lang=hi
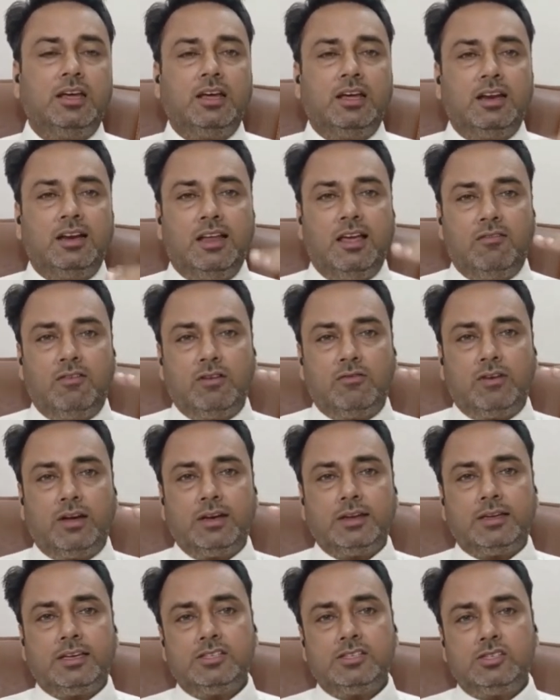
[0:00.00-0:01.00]
लेवल वन
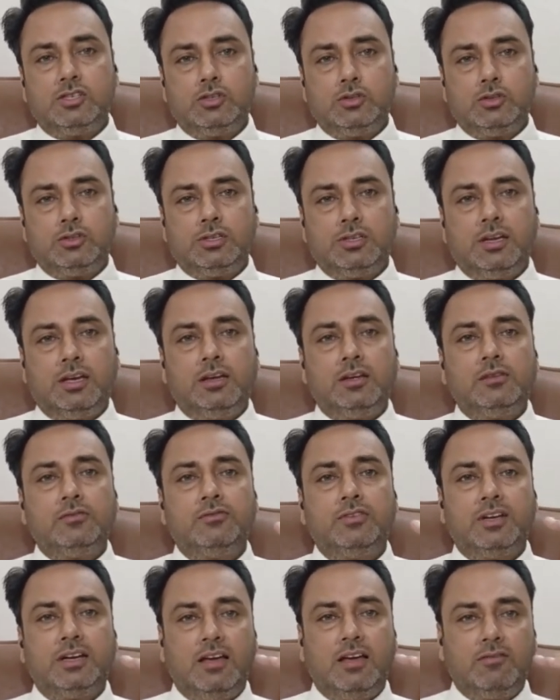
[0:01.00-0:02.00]
के इंस्टीट्यूशन है
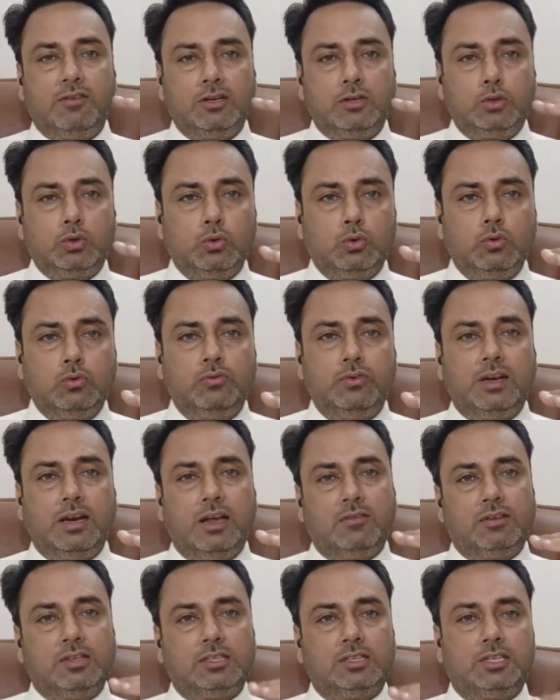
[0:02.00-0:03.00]
फिर लेवल टू फिर
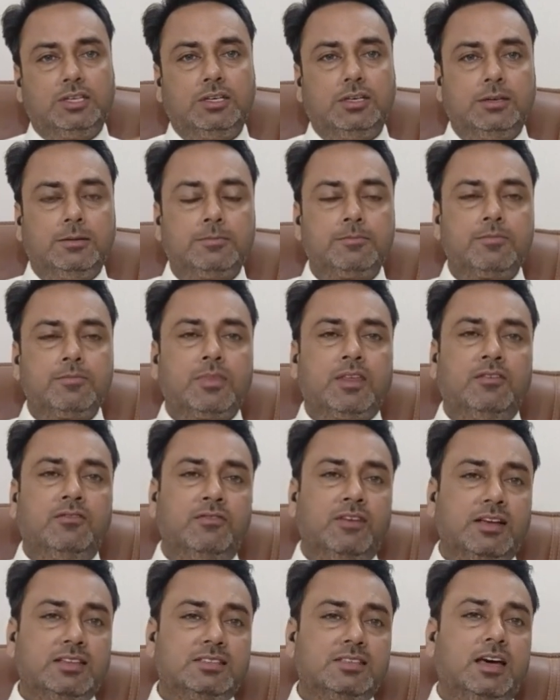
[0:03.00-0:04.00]
लेवल थ्री
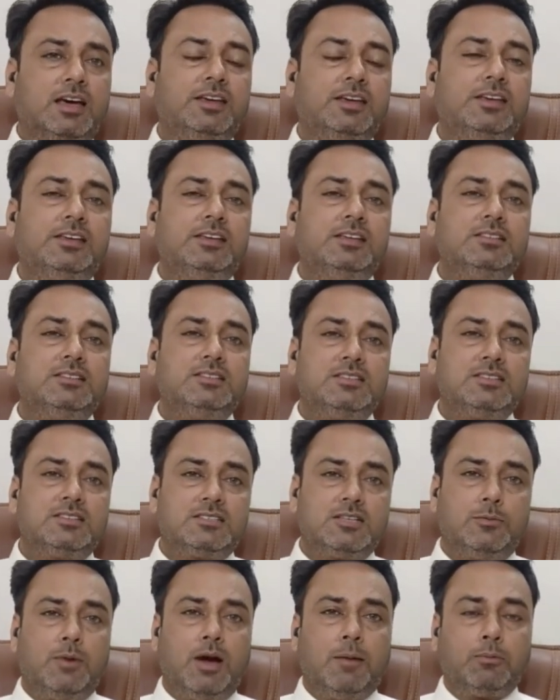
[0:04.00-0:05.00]
वैसा ही
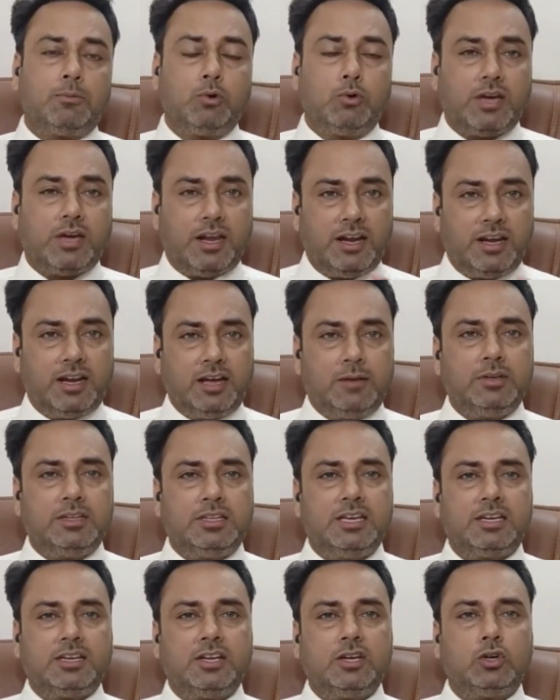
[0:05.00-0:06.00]
सिस्टम आपको कनाडा में
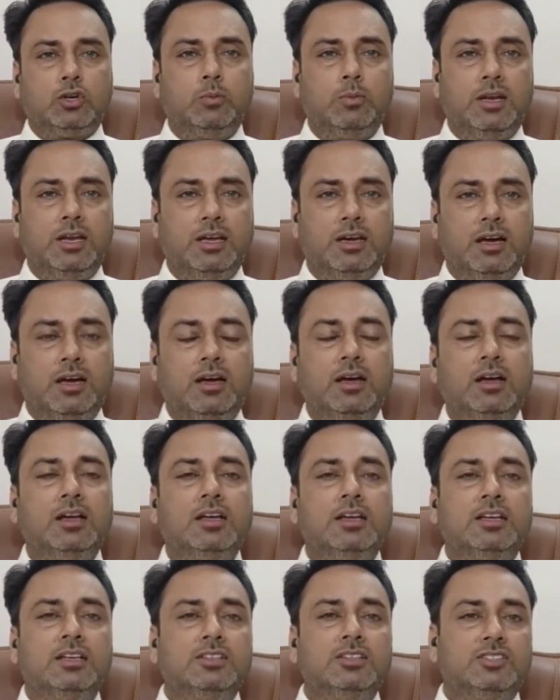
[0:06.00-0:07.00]
देखने को मिलेगा
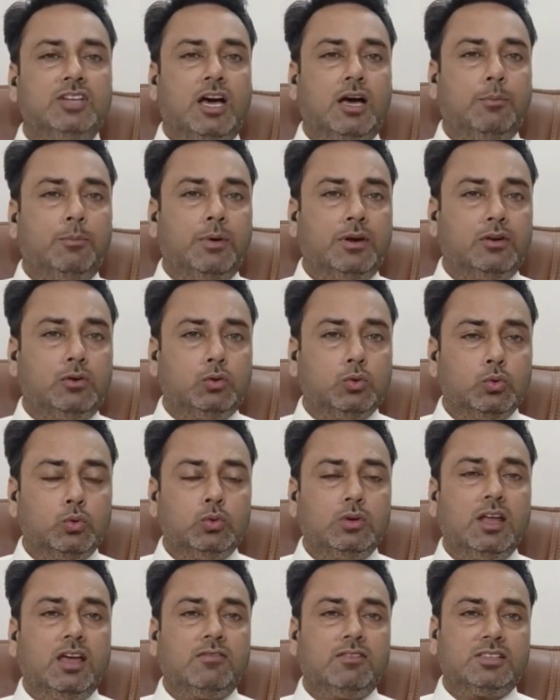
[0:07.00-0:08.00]
जहाँ पर टू
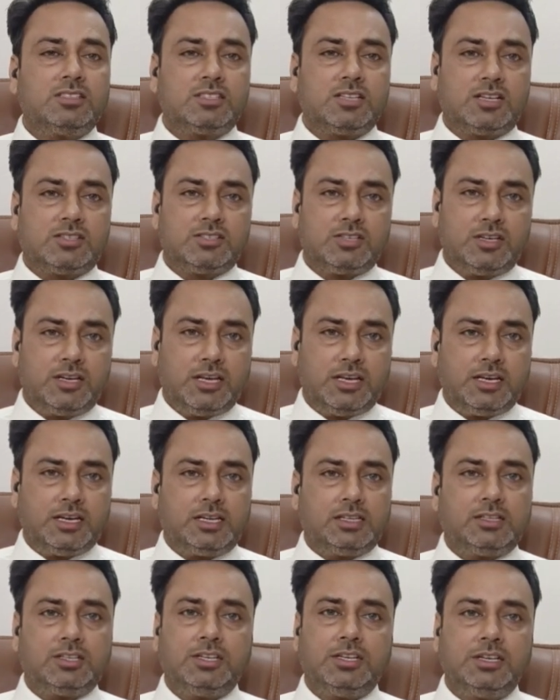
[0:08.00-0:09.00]
लेवल स्ट्रक्चर रहेगा
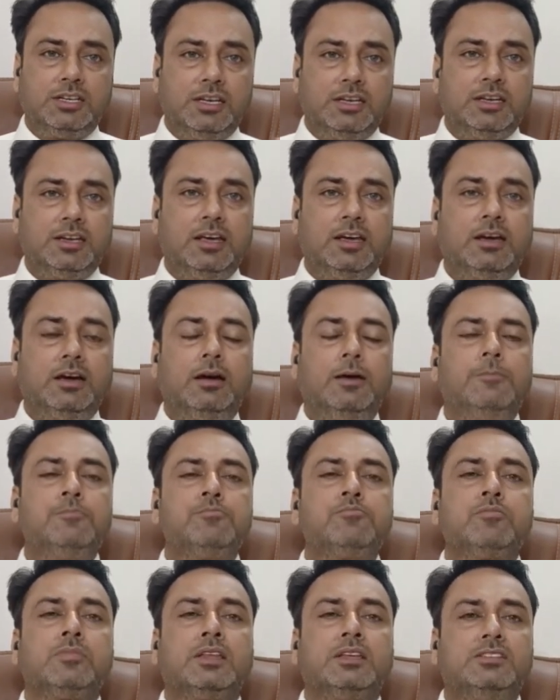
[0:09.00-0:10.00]
थ्री नहीं रहेगा
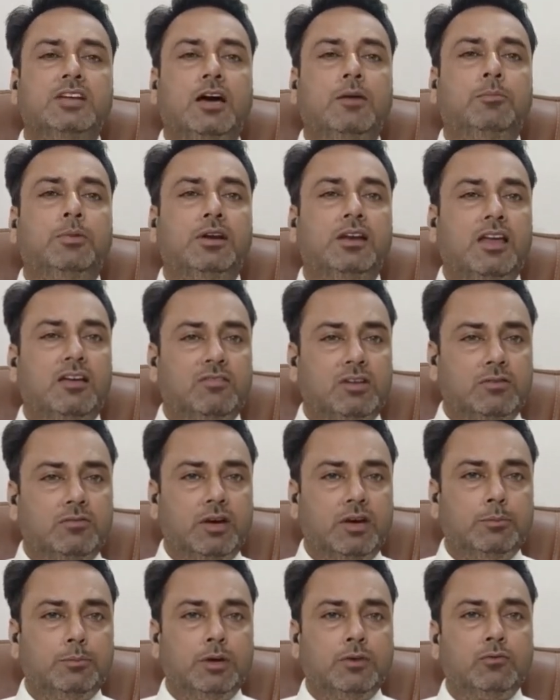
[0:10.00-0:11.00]
जहाँ पर लेवल
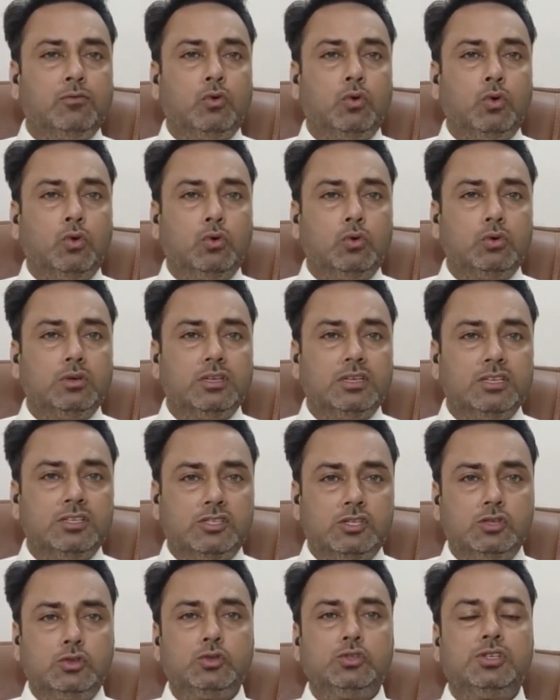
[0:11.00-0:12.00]
वन में वो
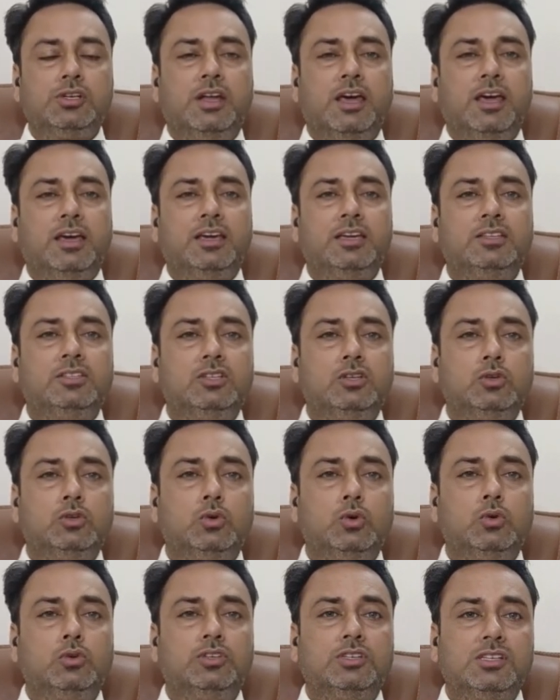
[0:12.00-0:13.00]
इंस्टीट्यूशन आएंगे
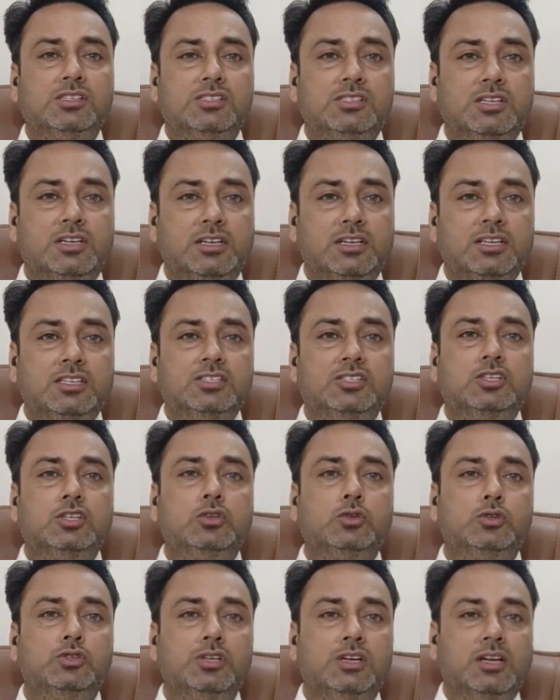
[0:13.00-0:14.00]
जिनको ट्रस्टेड
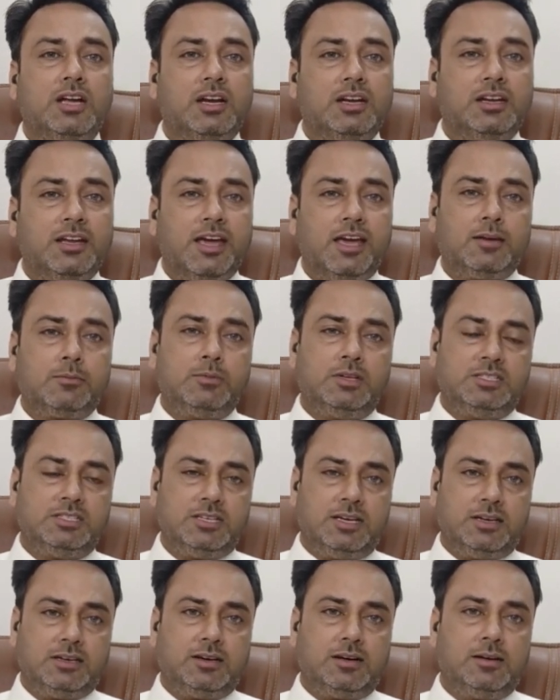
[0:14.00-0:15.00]
इंस्टीट्यूशन का टैग मिल
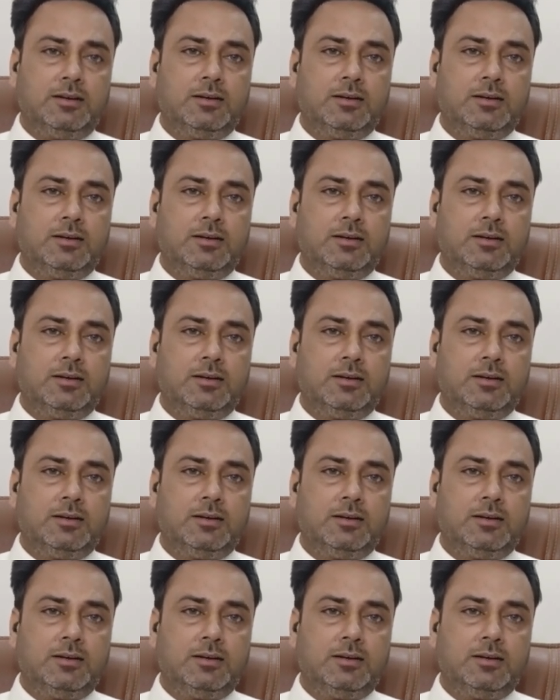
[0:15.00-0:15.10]
जाएगा